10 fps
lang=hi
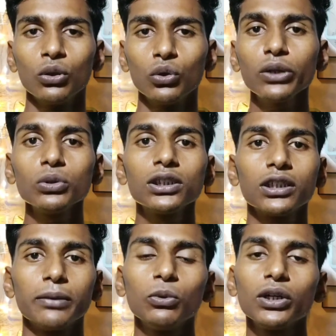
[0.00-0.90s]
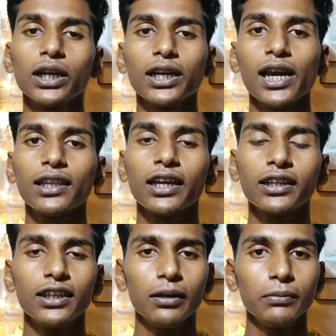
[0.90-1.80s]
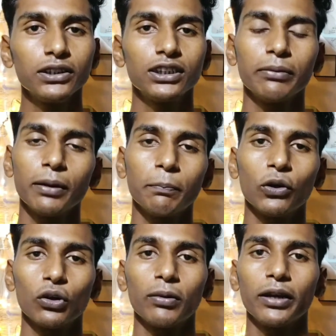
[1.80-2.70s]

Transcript: तो ये कुछ रिव्यू निकल गया था रियल मी सेवन प्रो के